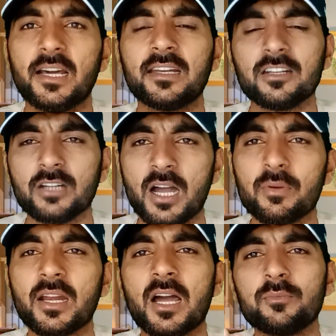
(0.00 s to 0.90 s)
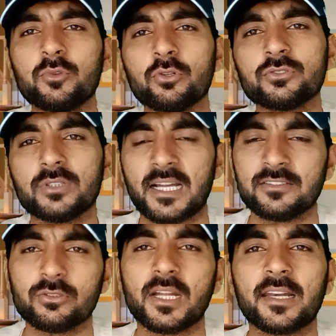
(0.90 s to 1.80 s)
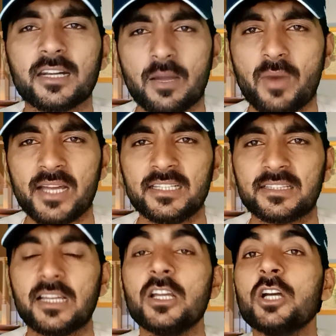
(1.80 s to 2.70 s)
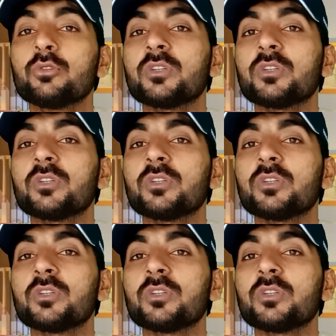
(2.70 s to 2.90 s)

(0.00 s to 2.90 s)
डॉलर अगर आप 200 250 डॉलर कमा लेते हैं